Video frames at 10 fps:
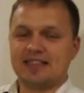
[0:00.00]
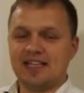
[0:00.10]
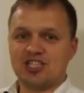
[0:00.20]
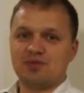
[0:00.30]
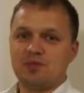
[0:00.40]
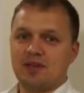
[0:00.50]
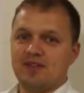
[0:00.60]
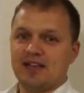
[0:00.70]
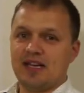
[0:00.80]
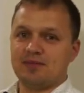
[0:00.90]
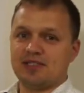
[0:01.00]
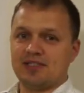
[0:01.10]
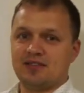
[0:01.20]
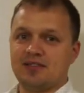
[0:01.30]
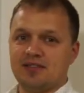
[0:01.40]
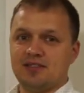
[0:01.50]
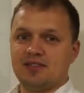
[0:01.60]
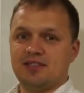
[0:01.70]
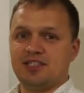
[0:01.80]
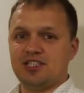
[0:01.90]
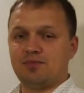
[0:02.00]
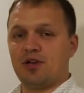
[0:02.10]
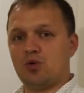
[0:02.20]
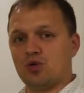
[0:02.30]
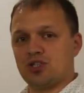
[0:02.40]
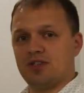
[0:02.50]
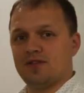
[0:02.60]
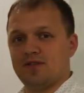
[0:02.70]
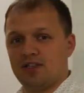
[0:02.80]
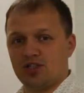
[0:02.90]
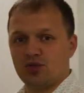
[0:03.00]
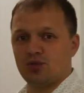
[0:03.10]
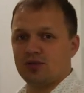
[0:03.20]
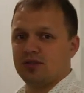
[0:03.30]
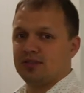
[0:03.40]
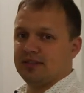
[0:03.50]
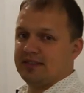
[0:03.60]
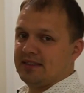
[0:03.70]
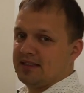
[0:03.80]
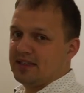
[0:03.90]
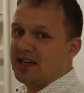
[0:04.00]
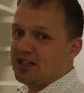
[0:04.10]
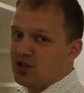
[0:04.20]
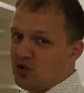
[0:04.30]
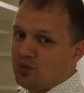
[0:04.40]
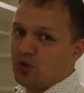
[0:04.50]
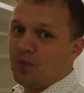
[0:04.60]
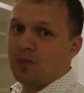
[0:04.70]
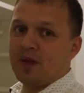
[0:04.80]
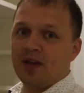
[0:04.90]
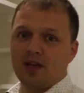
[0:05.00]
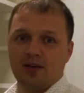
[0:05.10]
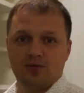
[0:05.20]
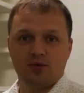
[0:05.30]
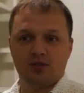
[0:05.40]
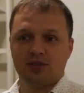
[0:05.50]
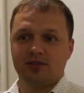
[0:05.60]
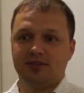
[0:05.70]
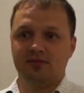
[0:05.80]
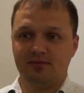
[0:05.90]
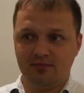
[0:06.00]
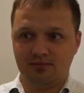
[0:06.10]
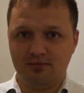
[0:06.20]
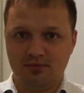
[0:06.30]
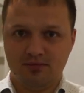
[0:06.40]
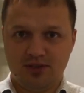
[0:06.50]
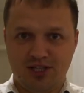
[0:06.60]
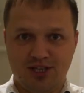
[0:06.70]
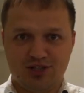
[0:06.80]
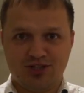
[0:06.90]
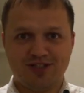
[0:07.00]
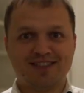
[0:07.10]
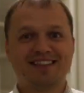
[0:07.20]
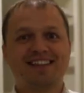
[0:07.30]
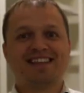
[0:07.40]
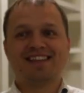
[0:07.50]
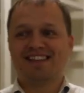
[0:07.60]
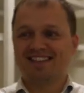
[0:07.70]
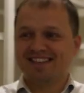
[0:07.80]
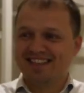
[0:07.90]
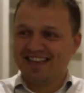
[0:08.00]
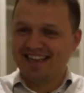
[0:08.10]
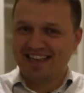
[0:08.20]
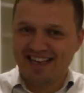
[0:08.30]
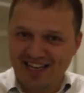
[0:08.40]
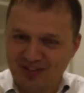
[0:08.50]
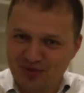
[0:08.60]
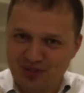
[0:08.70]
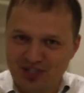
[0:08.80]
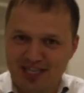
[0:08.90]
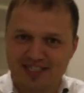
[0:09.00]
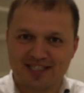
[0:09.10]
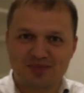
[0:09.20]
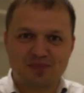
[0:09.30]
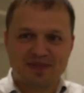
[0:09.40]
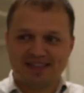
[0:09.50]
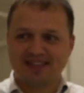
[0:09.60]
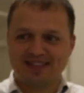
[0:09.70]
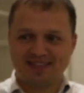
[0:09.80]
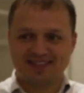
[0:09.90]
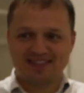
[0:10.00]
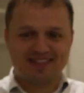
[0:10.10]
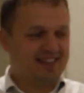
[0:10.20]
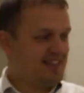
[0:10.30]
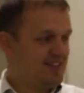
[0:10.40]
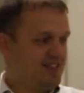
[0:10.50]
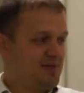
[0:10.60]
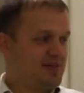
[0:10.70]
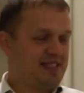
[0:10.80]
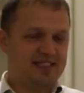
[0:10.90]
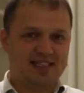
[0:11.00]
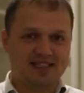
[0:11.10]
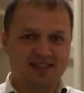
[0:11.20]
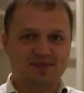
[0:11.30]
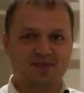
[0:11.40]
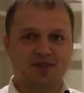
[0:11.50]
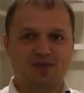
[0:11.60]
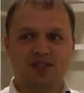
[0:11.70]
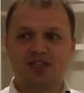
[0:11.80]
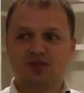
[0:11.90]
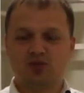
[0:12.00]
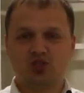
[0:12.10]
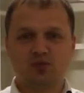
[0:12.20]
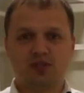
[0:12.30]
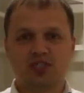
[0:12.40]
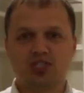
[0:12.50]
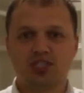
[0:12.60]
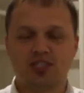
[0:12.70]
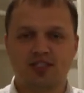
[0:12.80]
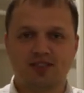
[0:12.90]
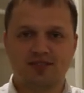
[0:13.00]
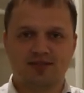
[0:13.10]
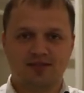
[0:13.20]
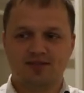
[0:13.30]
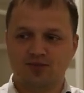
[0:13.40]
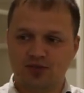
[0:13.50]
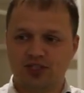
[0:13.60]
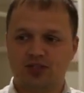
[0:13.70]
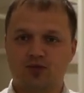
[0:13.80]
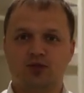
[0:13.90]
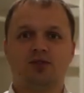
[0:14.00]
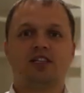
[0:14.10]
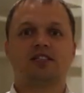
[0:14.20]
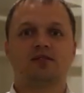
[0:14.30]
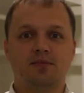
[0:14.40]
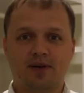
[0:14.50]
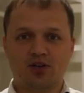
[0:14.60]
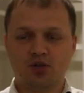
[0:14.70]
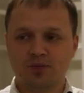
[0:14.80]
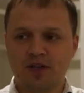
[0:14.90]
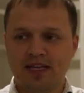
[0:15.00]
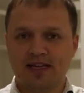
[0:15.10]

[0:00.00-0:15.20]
Дальше мы передвигаемся э, из прихожей в нашу э, гардеробную. Вот, э, стояночка. Эту часть мы э, как видим, срезали вот для того, чтобы расширить э, вот этот вот у нас проем,